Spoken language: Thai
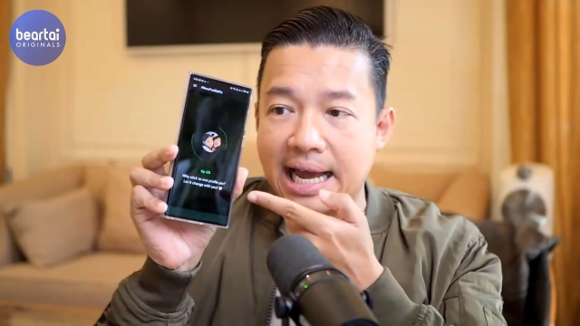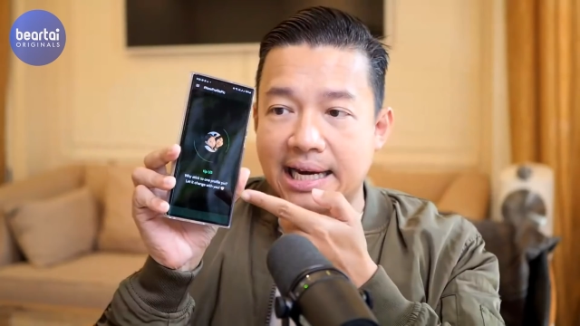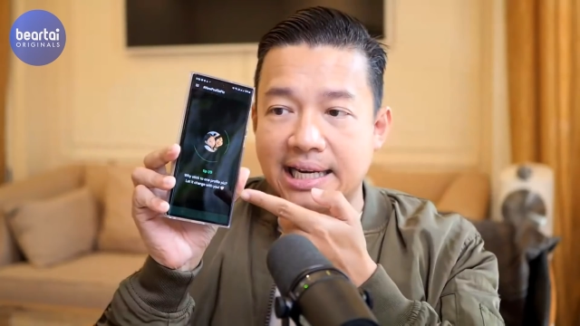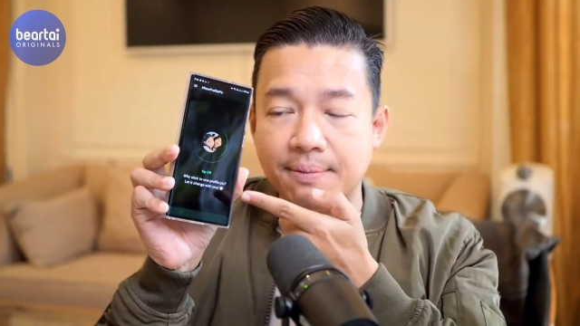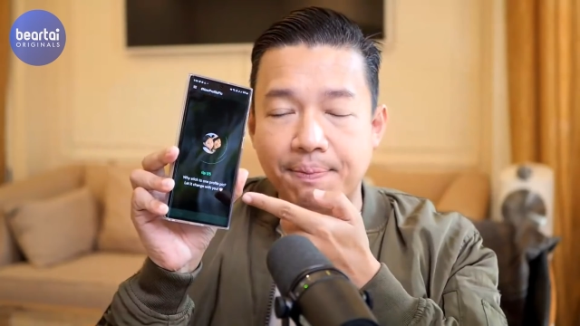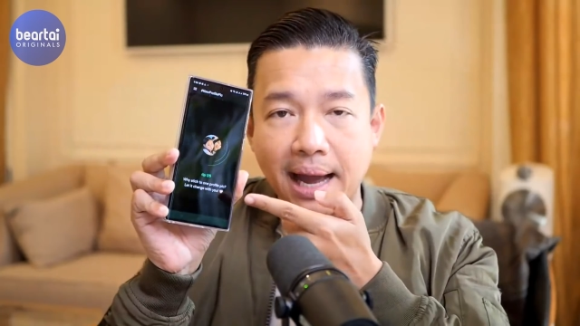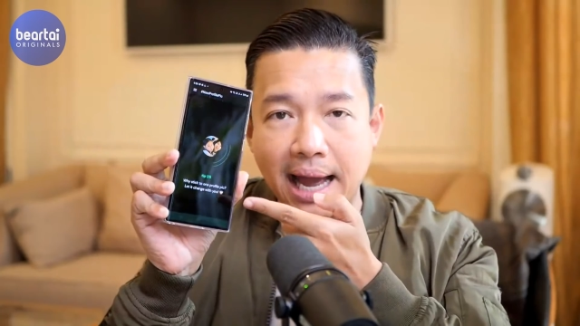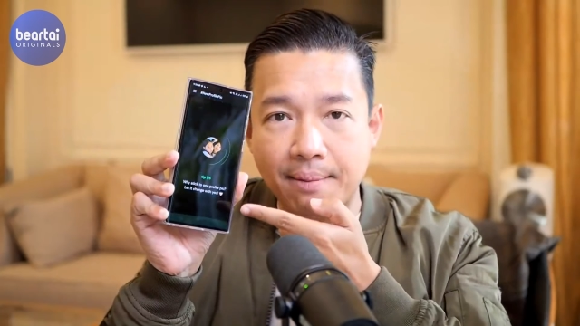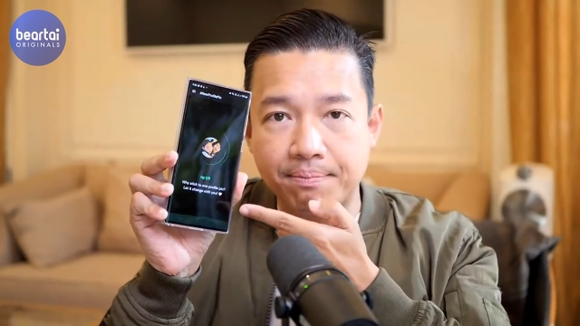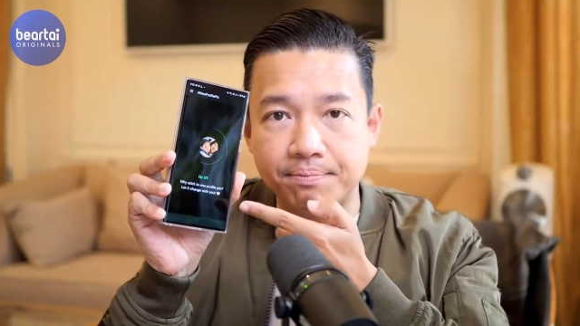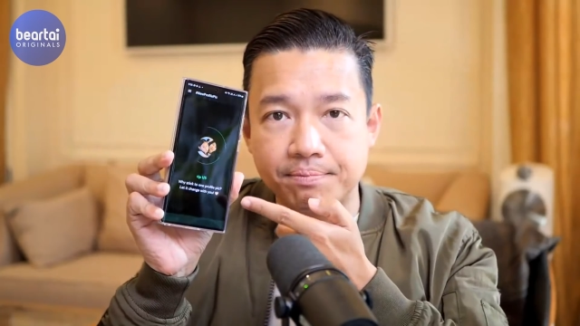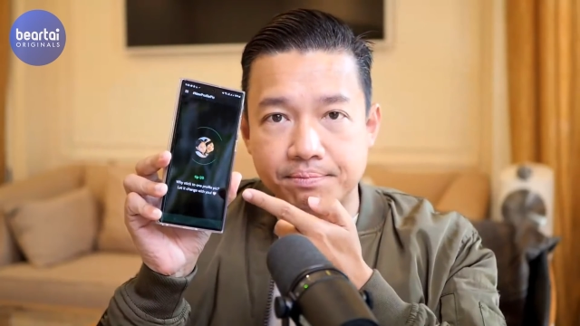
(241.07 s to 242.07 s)
นี้ภาพ
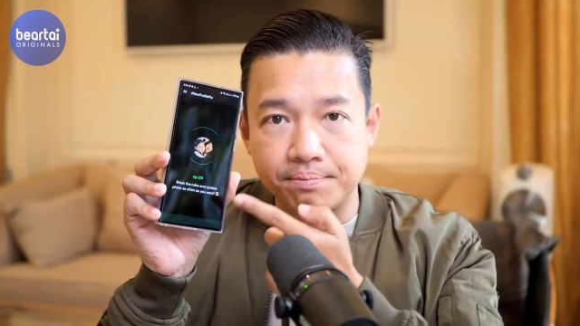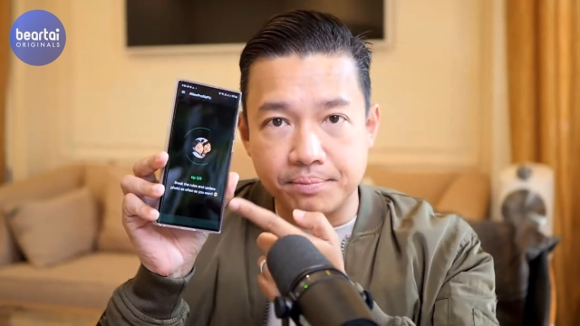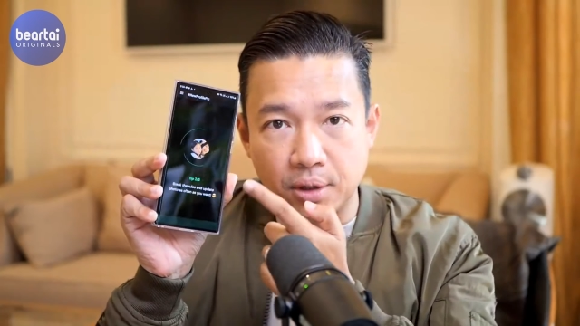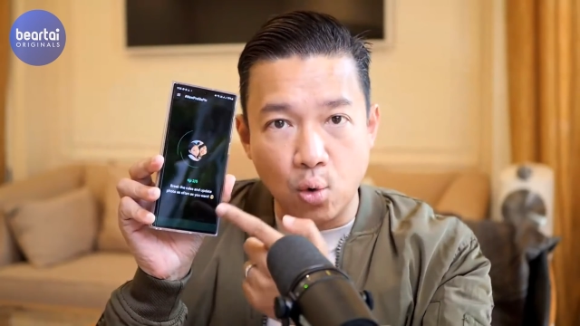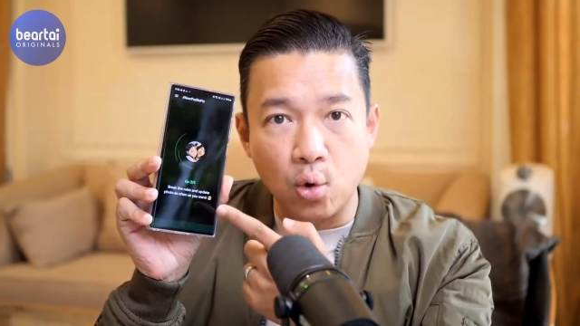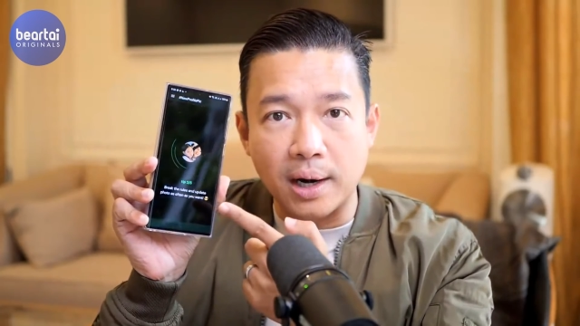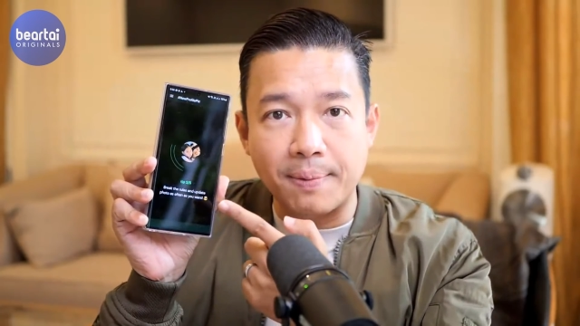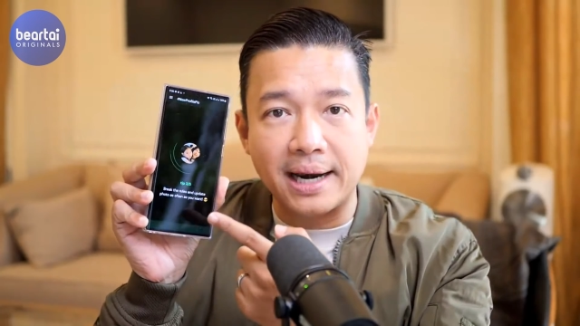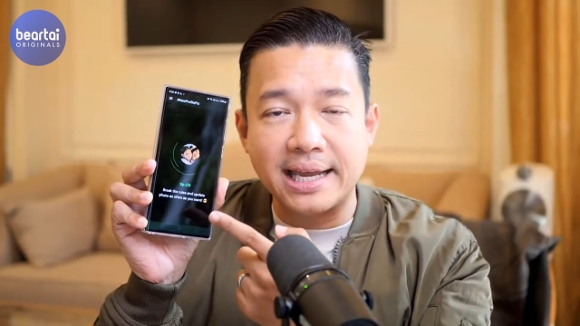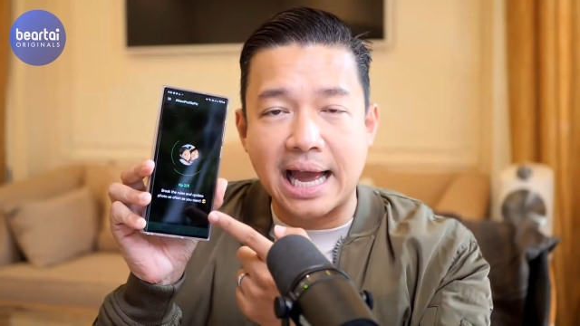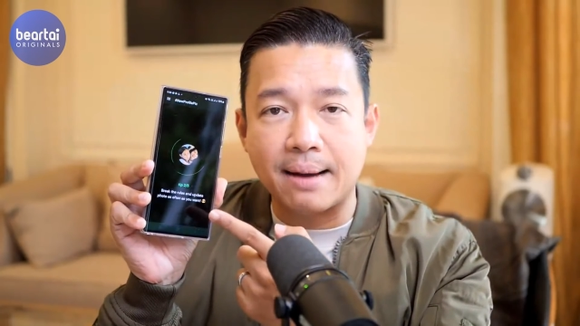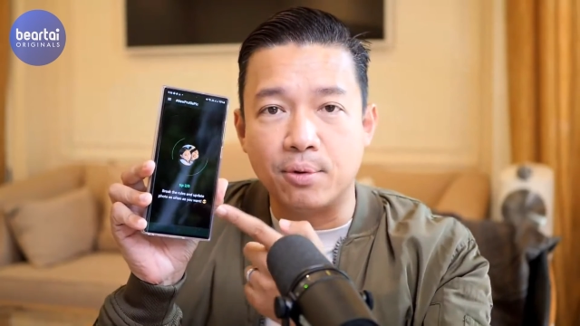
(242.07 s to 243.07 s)
ลูกและภรร
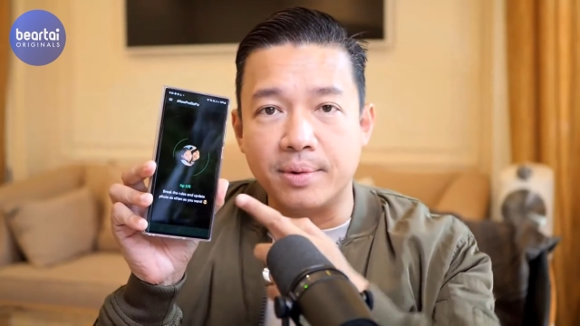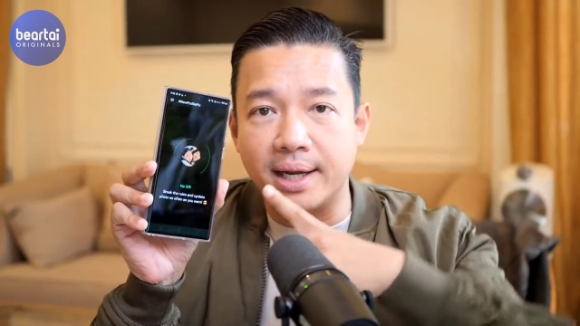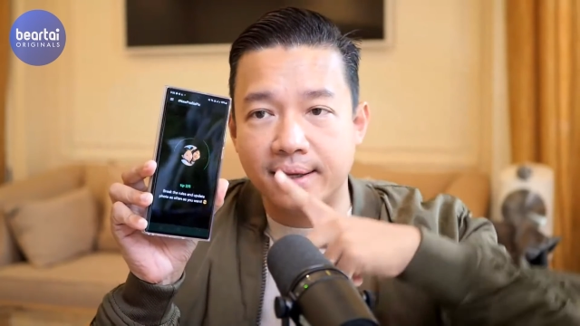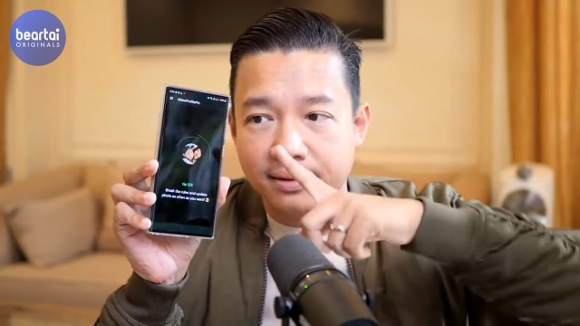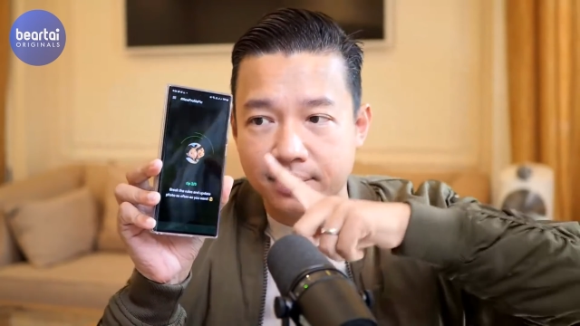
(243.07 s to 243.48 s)
ยาผมเนี่ย